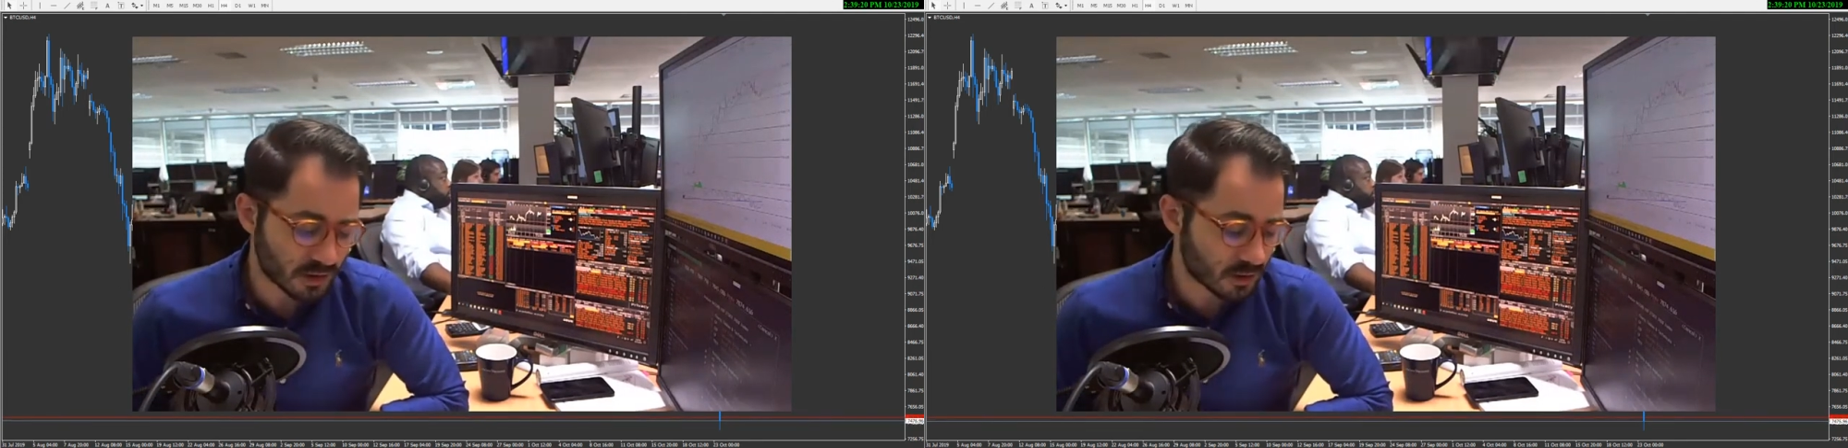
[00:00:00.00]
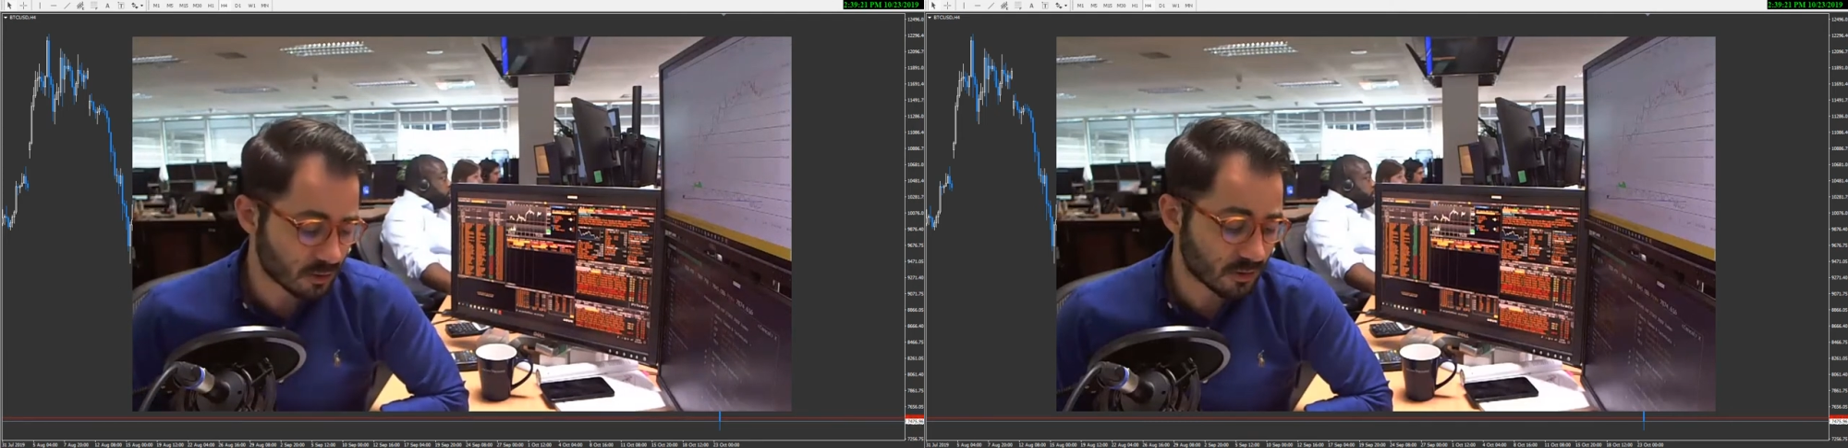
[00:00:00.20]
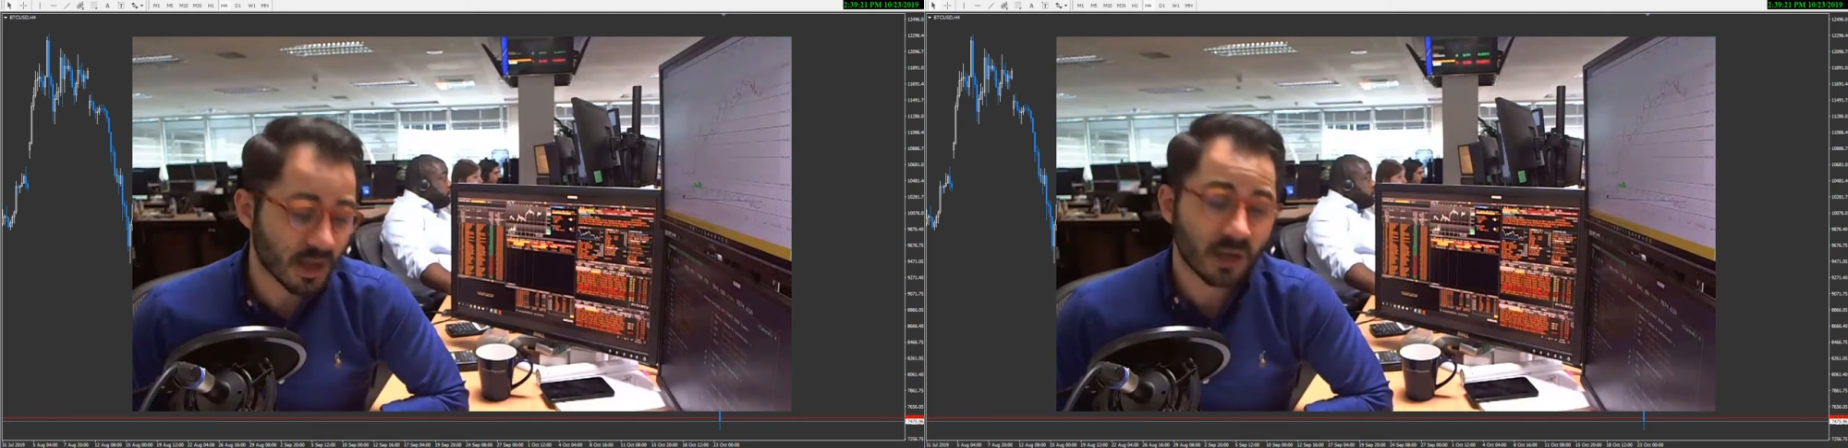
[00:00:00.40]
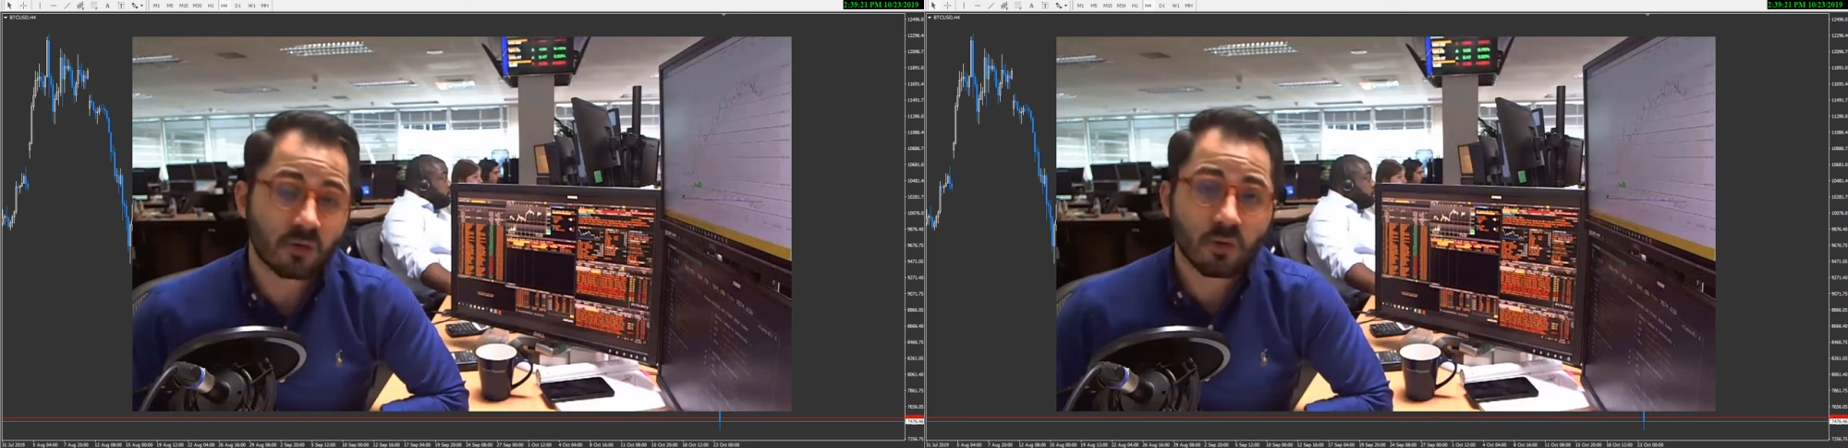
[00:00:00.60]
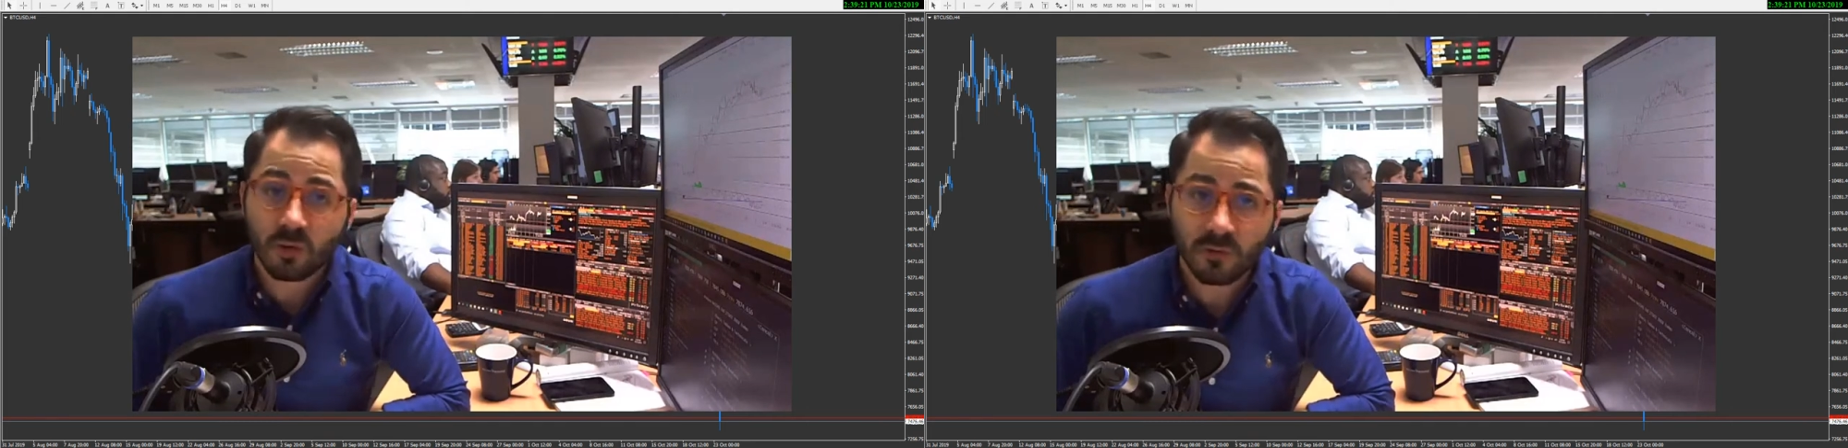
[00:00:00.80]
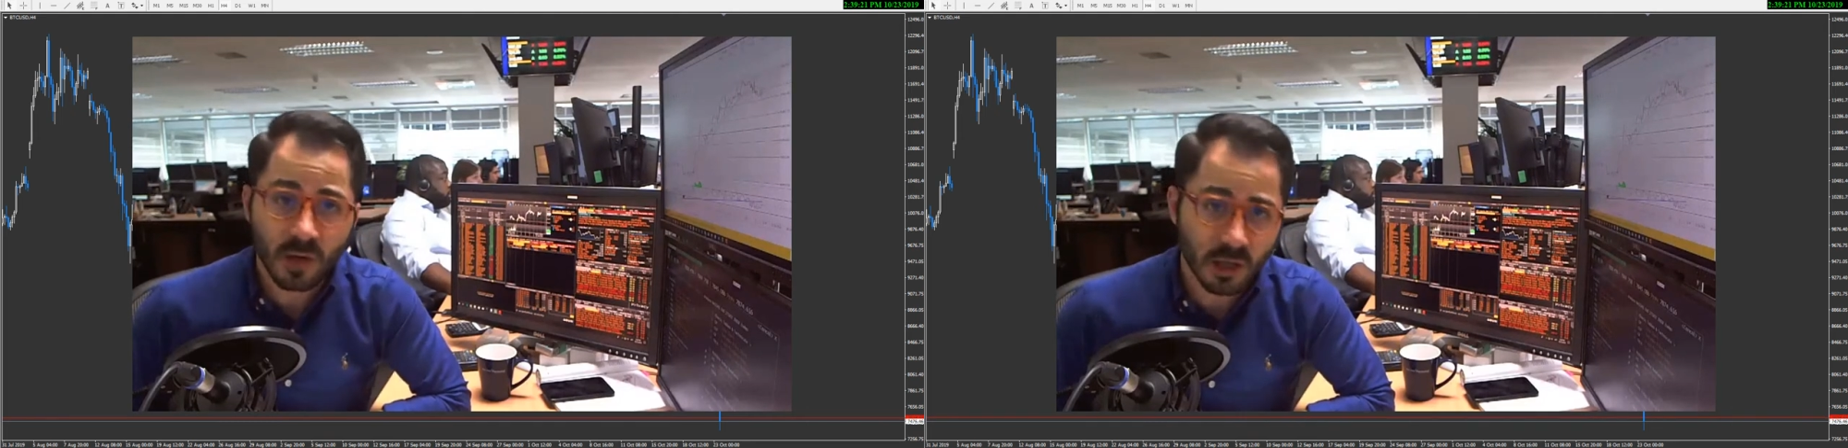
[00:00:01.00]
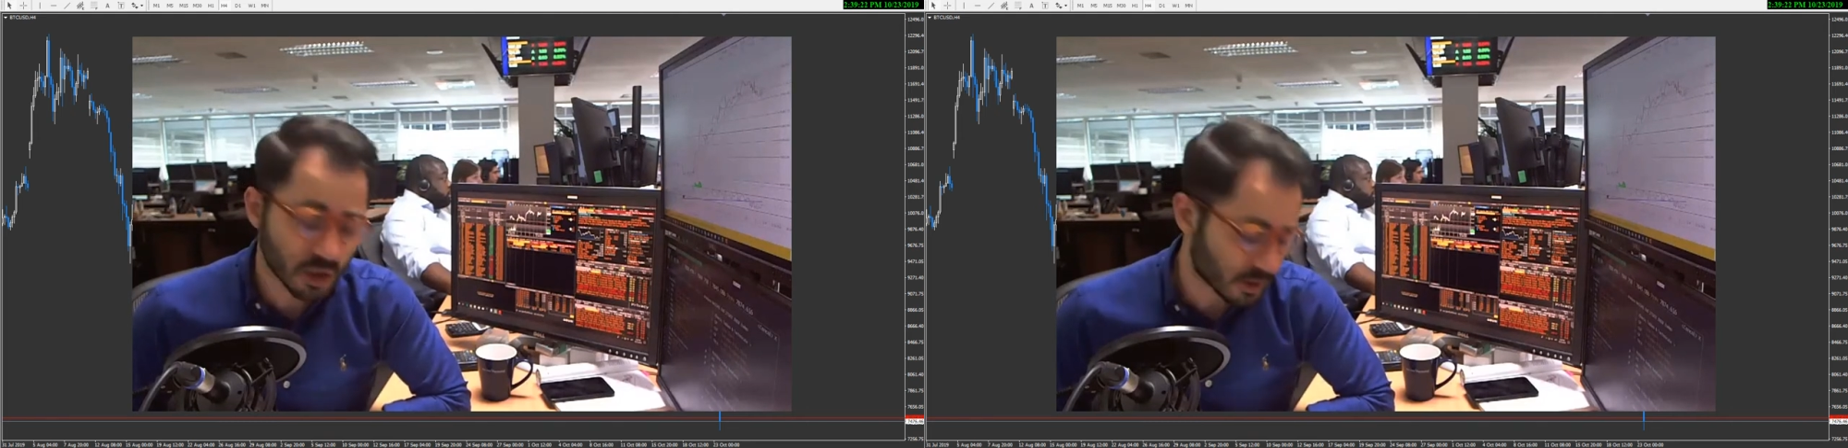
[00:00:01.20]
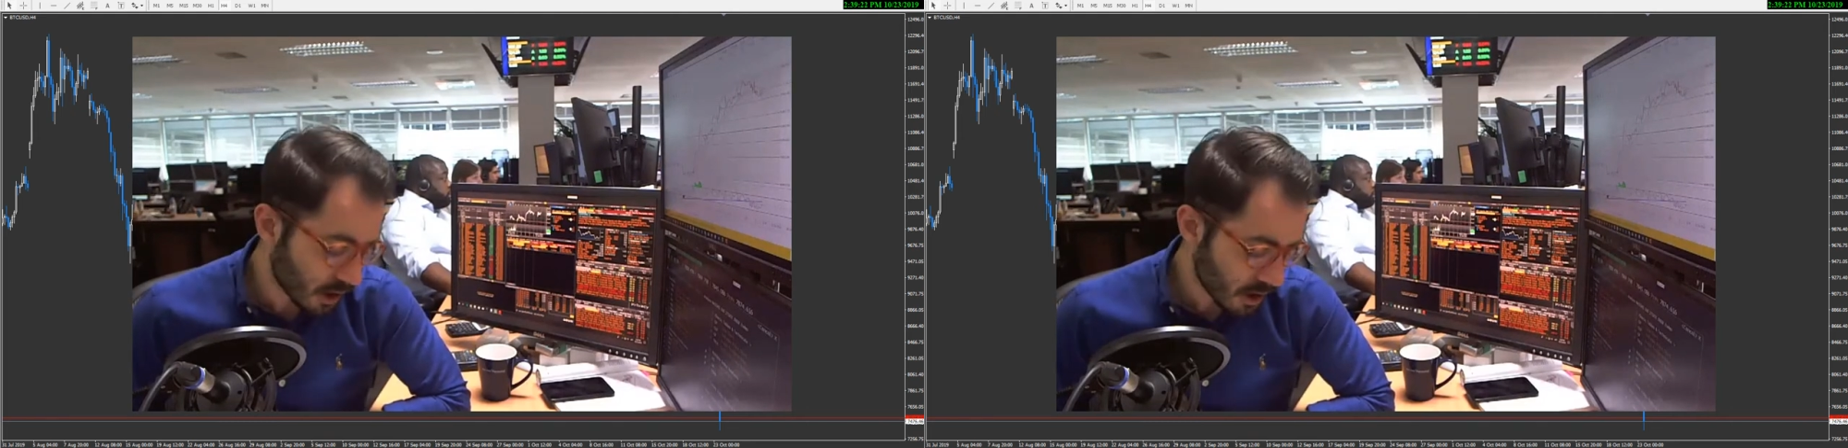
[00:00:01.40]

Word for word: discutent d'un tout nouvel agenda